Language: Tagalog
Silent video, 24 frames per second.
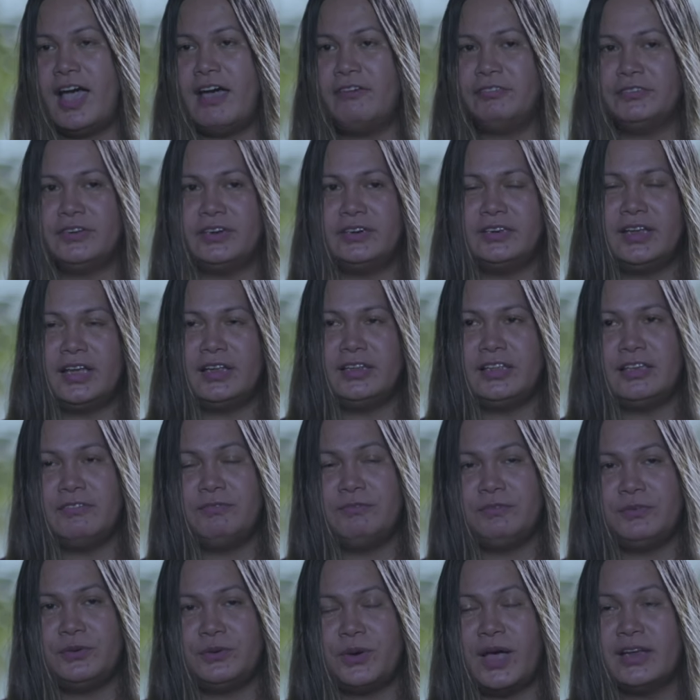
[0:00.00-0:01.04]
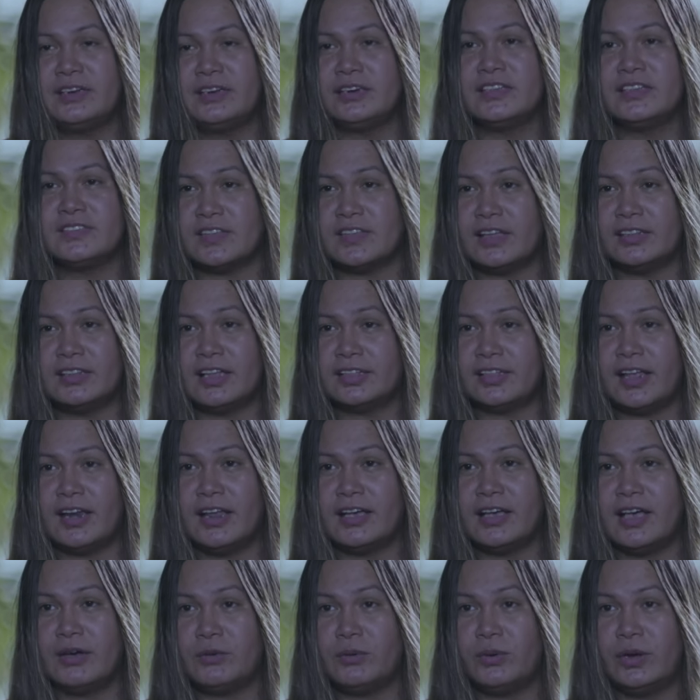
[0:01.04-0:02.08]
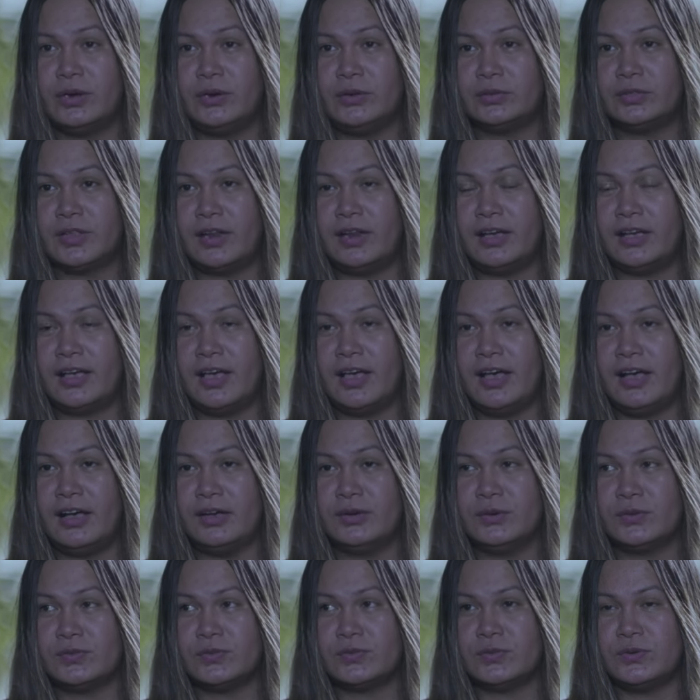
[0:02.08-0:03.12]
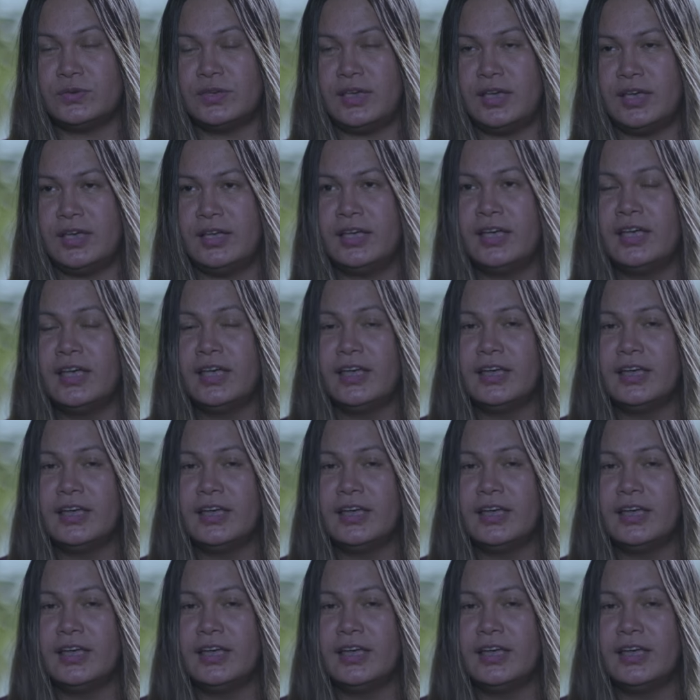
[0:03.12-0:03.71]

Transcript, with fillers: After that, if you understand na talaga kung ano talaga ang gusto niya,